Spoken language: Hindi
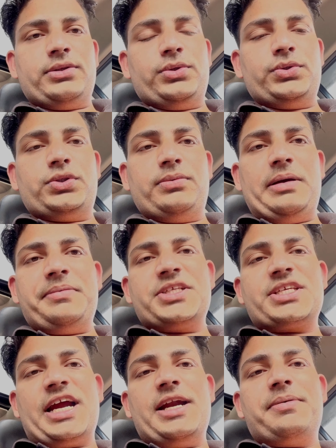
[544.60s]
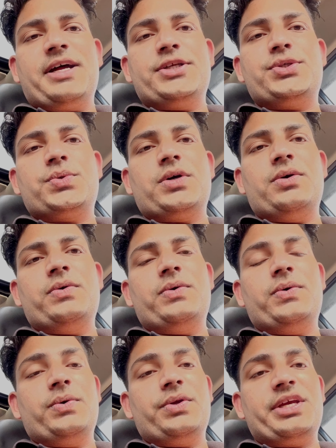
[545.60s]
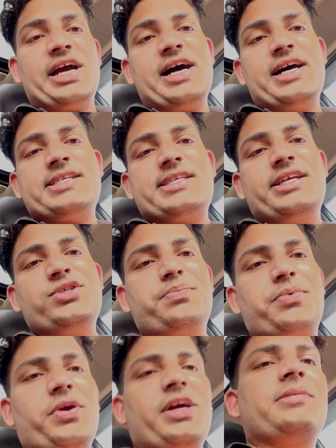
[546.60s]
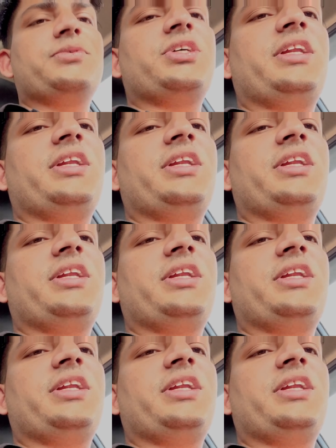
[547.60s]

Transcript: तो दोस्तों मैं अपनी साइड पर आ चुका हूं और यहां से जो प्रोडक्ट मुझे